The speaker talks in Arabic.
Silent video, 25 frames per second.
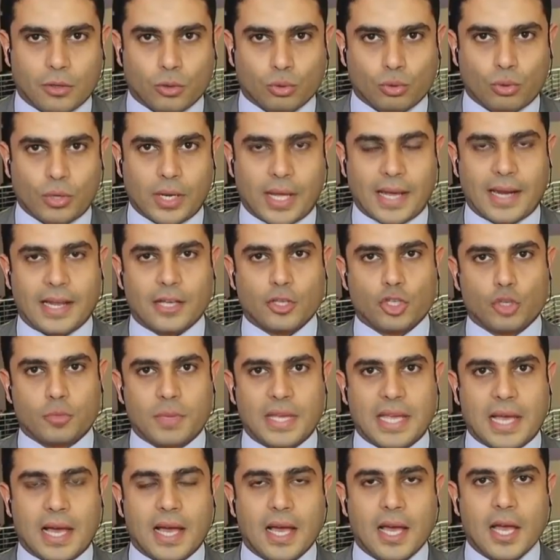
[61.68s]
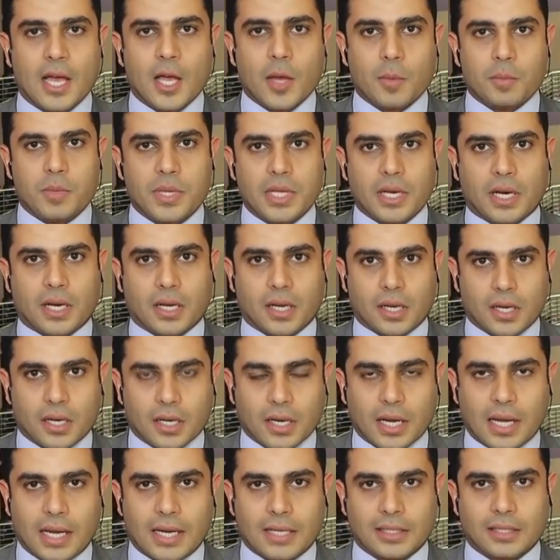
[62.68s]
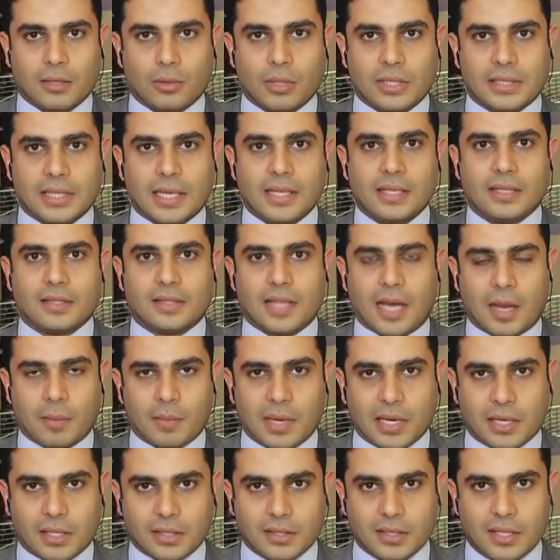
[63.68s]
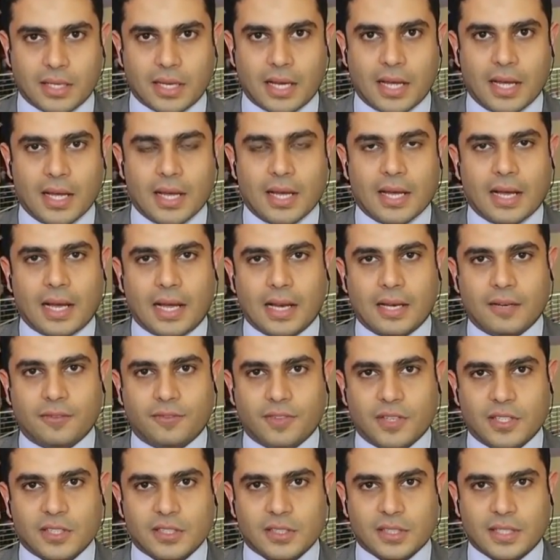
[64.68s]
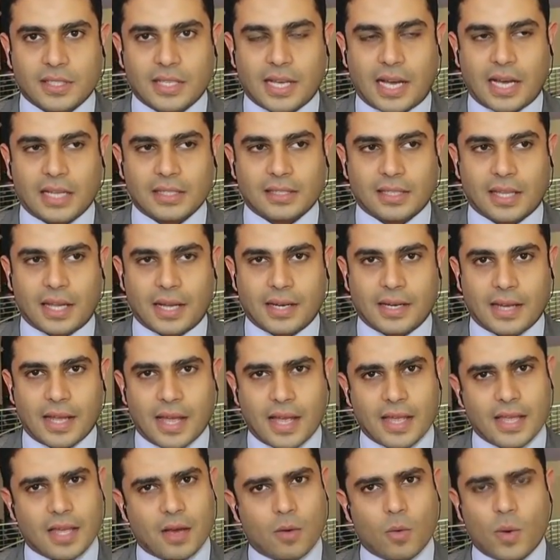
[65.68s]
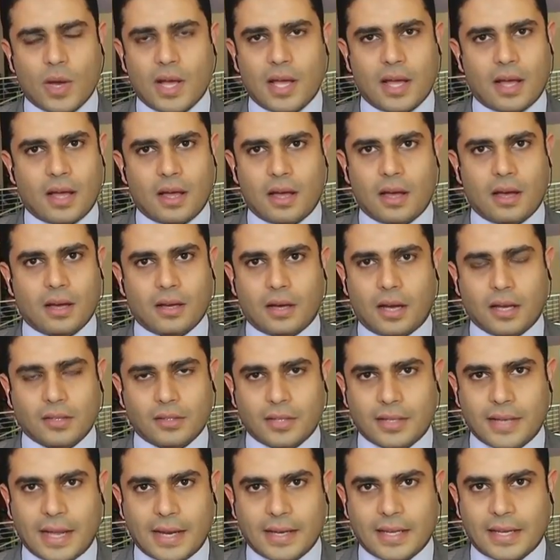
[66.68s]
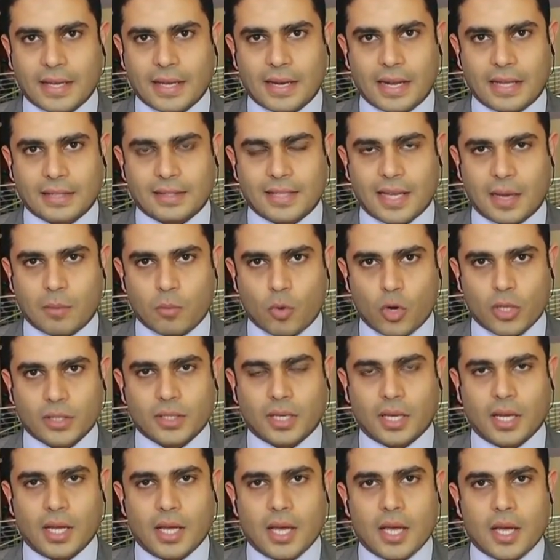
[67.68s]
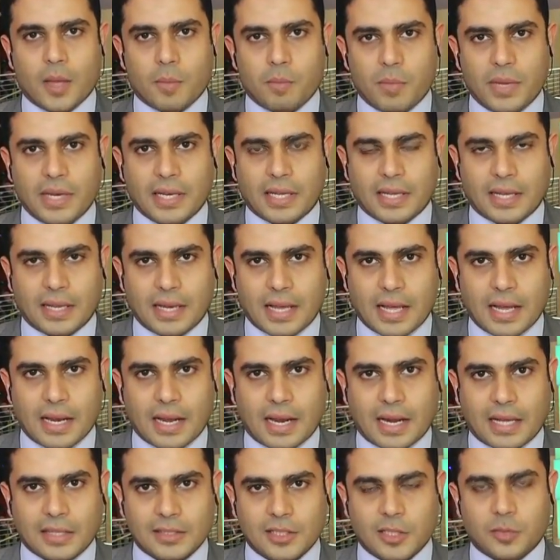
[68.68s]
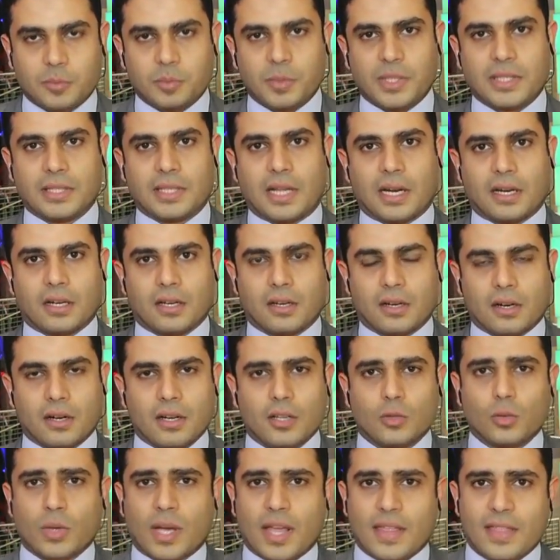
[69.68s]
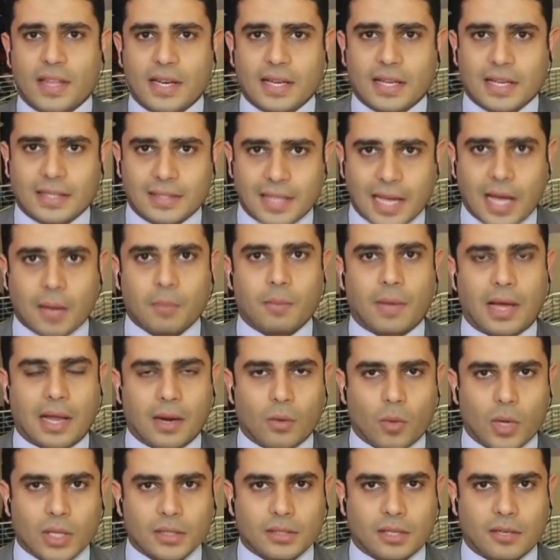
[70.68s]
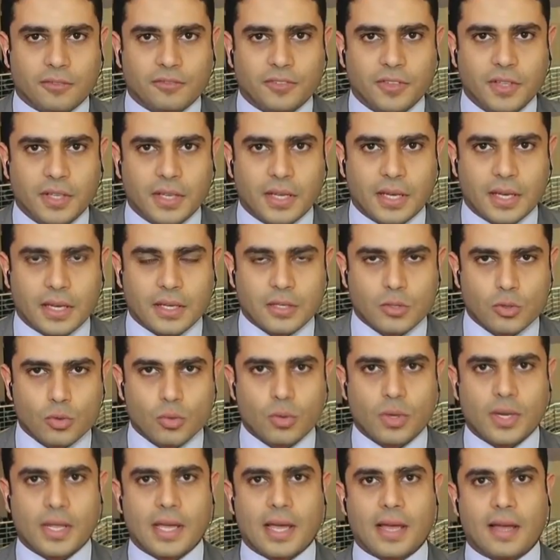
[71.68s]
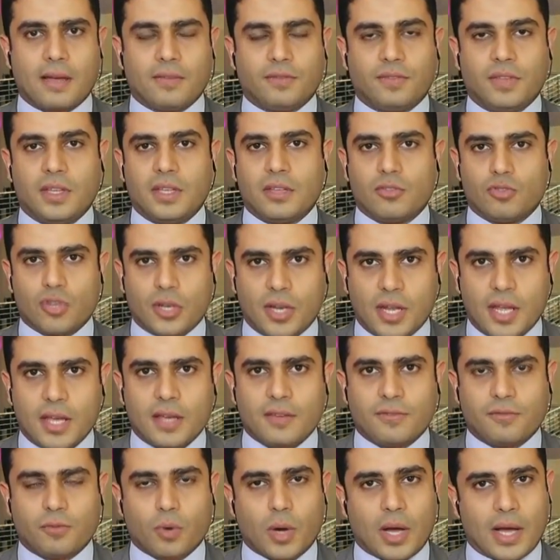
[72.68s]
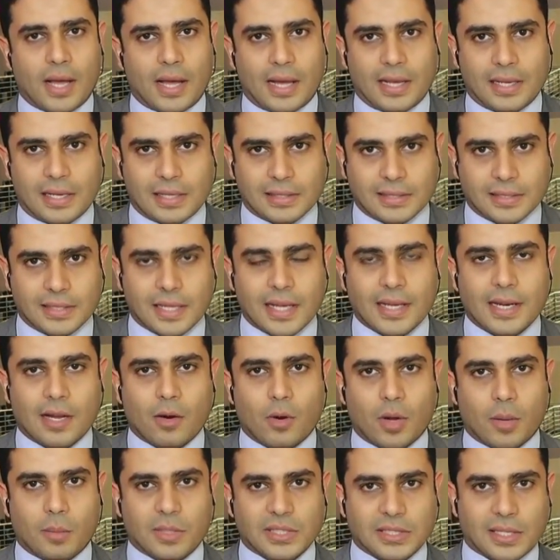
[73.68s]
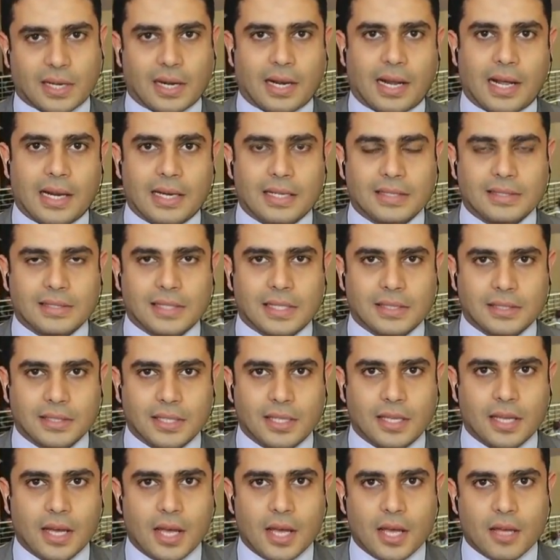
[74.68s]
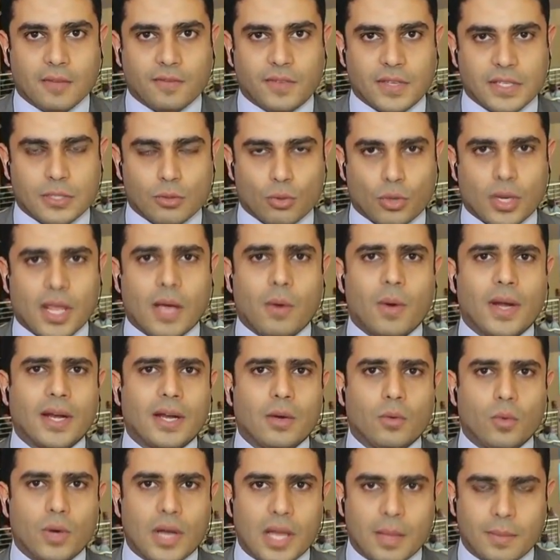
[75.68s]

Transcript: الأردنية الهاشمية بقرار حل الدولتين دعم القضية الفلسطينية حتى النهاية وأيضا يعني كان الدعم واضح من خلال العديد من القرارات وكذلك دعم الوضع في آه، سوريا في جنيف واستانا والمسار الحل السياسي في سوريا وانه